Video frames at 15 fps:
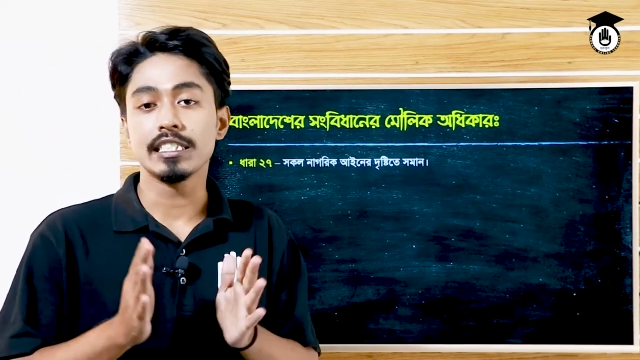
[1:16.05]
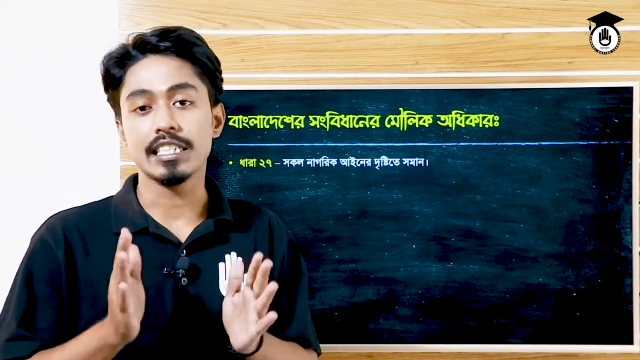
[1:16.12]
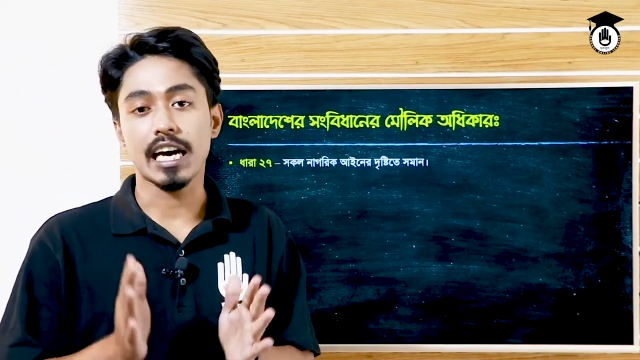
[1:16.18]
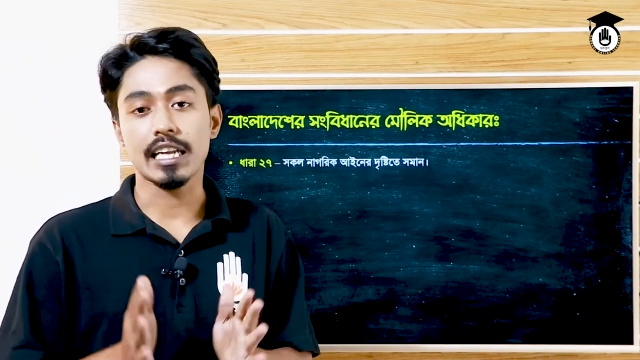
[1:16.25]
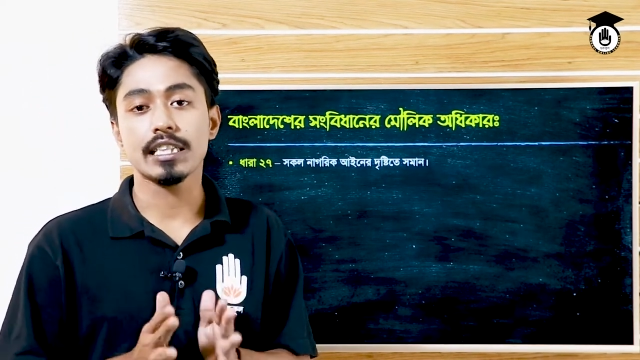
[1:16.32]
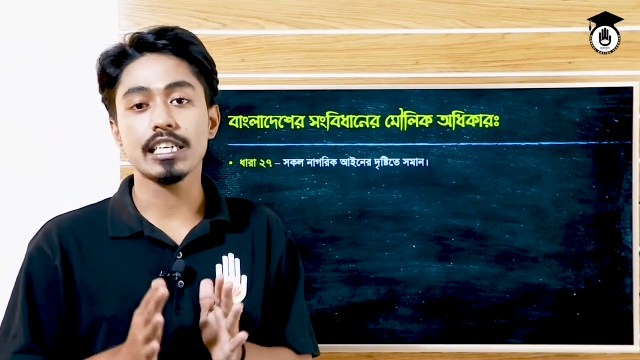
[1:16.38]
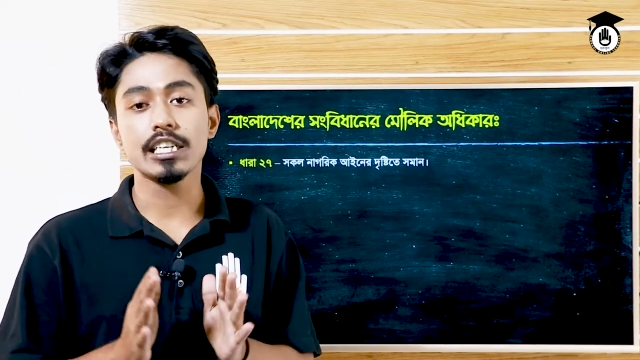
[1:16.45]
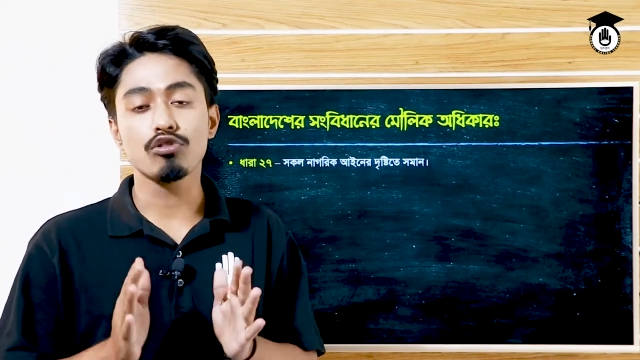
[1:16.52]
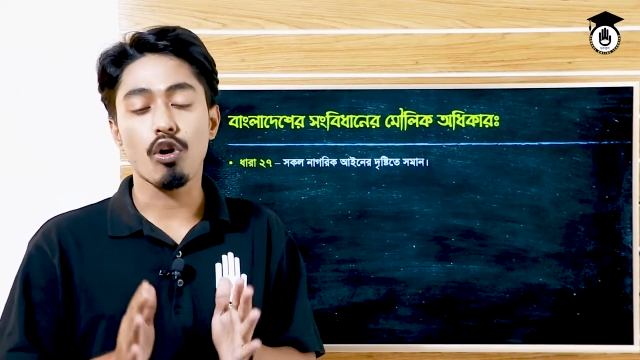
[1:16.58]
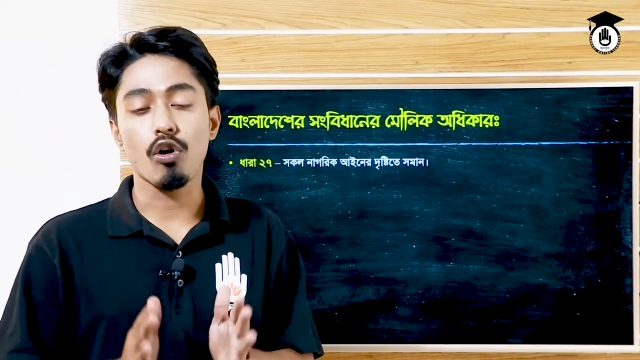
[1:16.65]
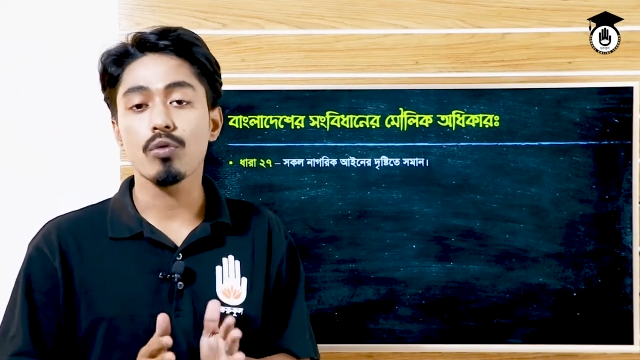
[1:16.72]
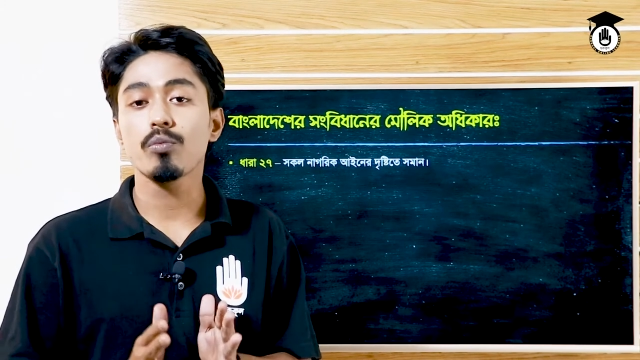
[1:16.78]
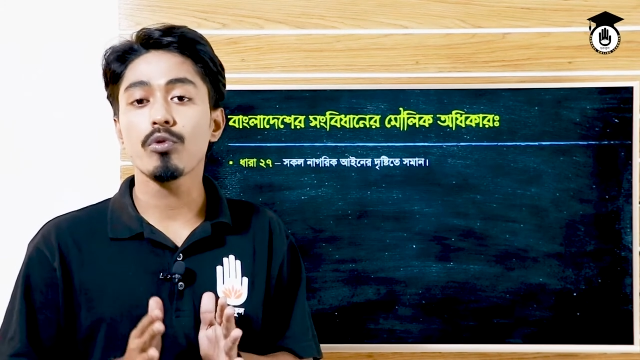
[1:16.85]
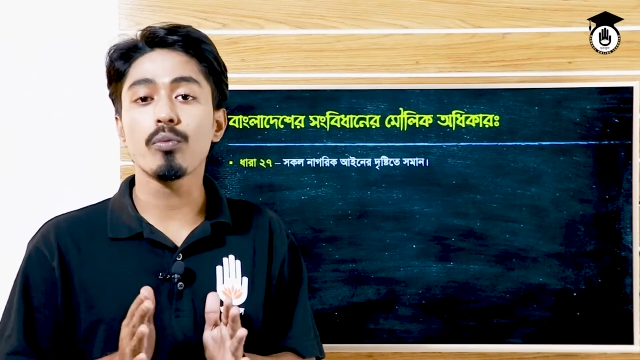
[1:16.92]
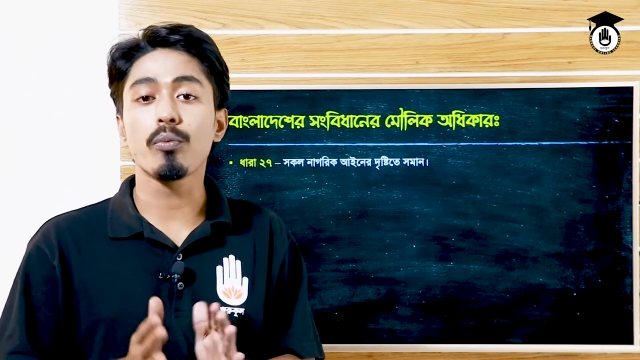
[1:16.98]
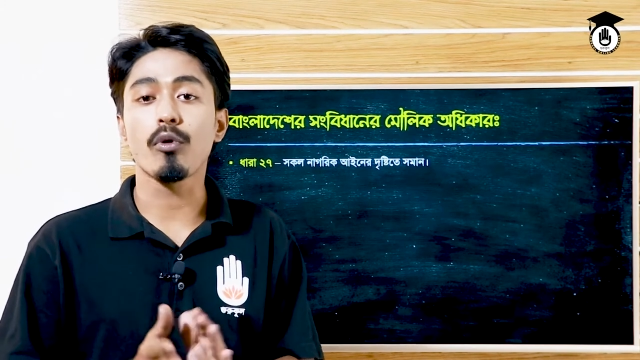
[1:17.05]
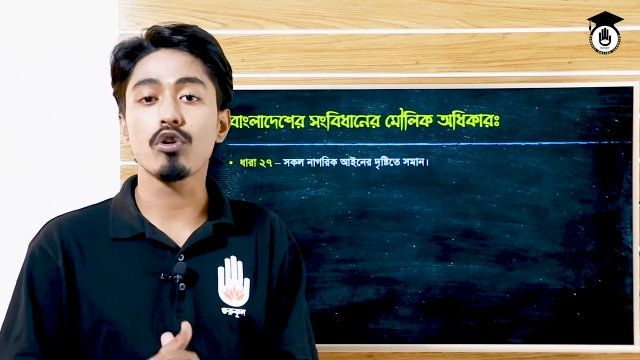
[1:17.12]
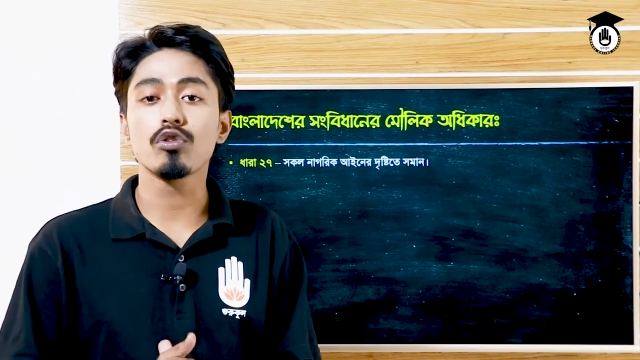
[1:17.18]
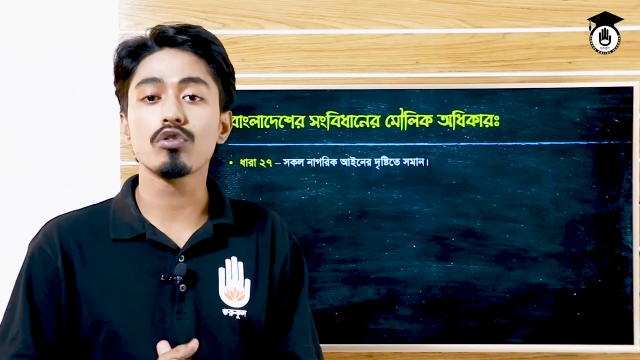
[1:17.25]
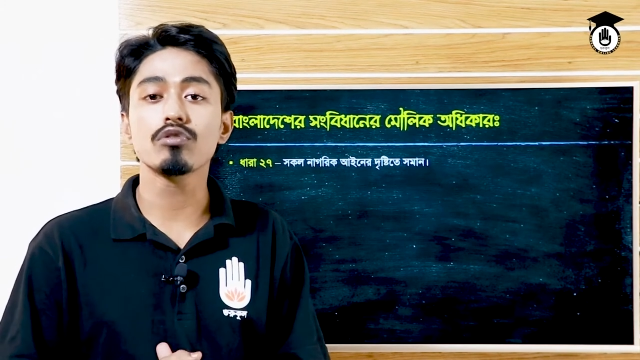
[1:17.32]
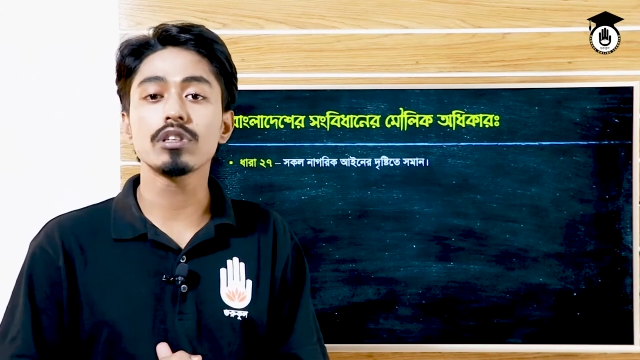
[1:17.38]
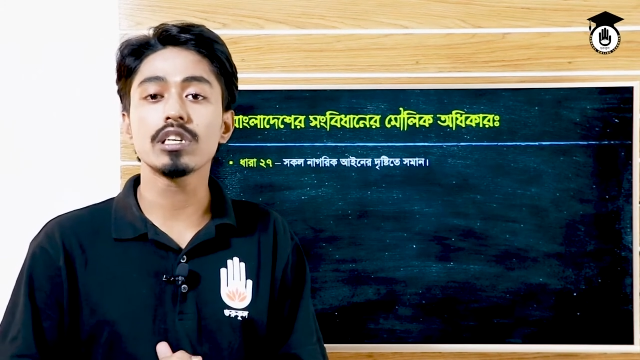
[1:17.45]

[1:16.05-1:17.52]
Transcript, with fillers: জাতি ধর্ম বর্ণ